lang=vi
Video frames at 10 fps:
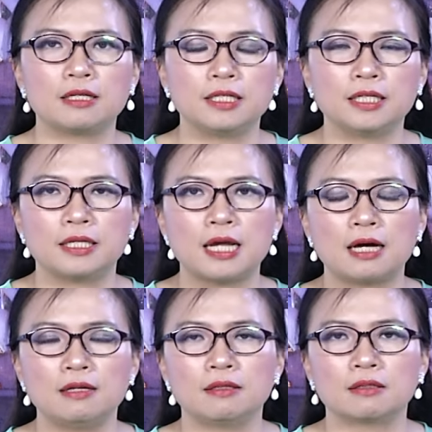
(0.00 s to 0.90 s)
người
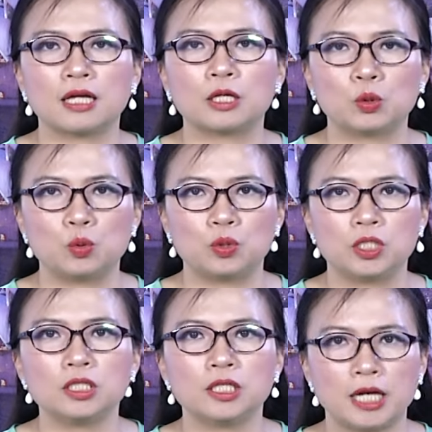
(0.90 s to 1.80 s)
đã được thả tù
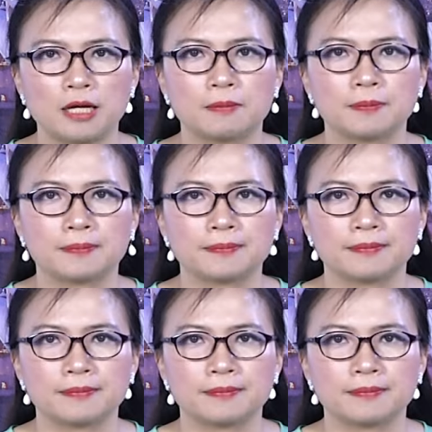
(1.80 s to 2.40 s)
trước thời hạn.